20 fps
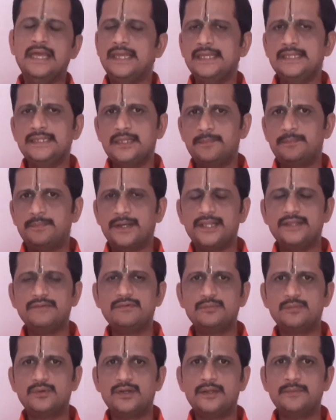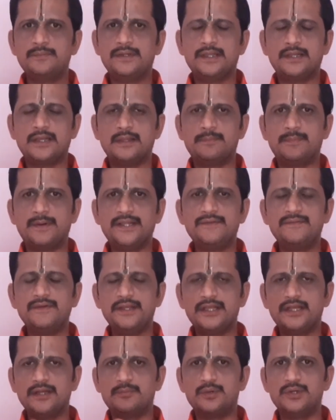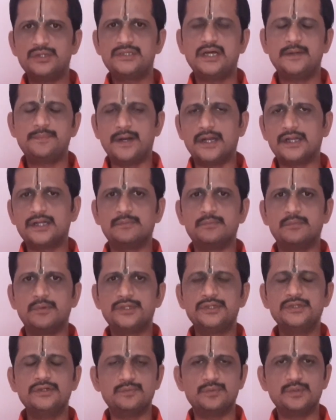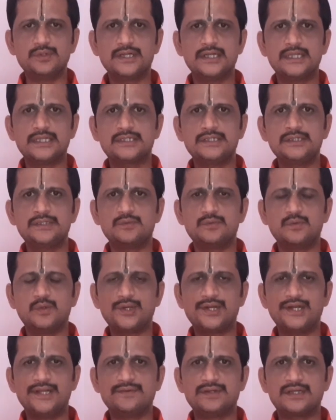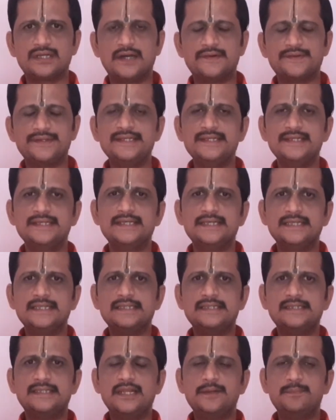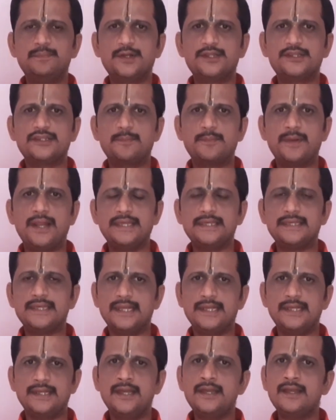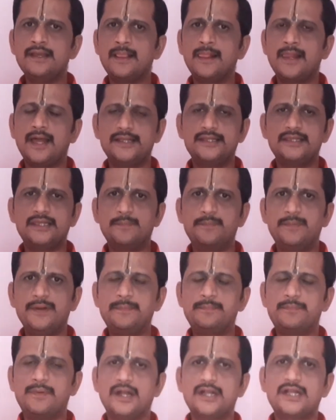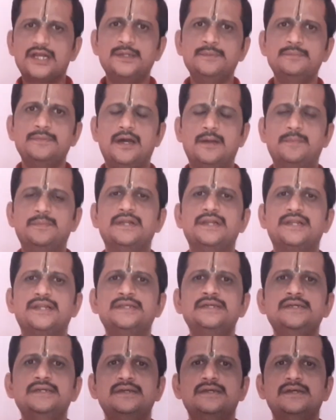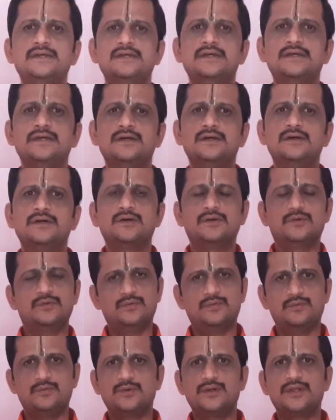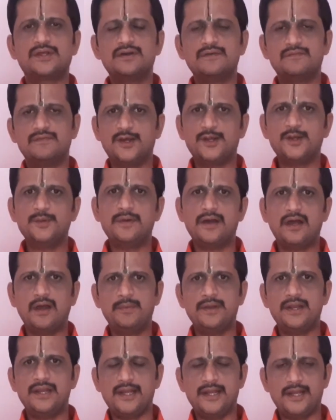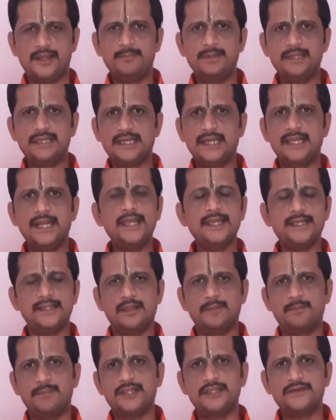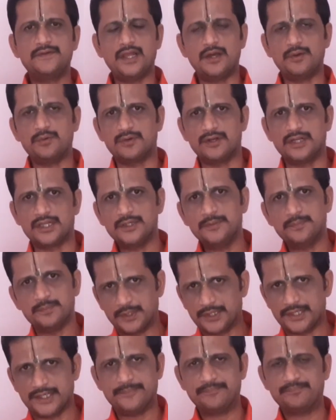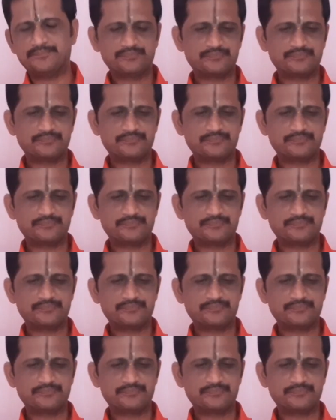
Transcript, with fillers: இந்த பதிவு மூலம் நீங்கள் பதிவை நீங்கள் முழுசாக பார்க்கும்பொழுது உங்களுக்கு ஓரளவுக்காவது தினப்பொருத்தம்னா என்ன அது எப்படி பார்க்கணும் அப்படின்றது உங்களுக்கு வரும் அப்படின்ற நம்பிக்கையில் இந்த பதிவை நான் உங்களுக்கு போடுறேன்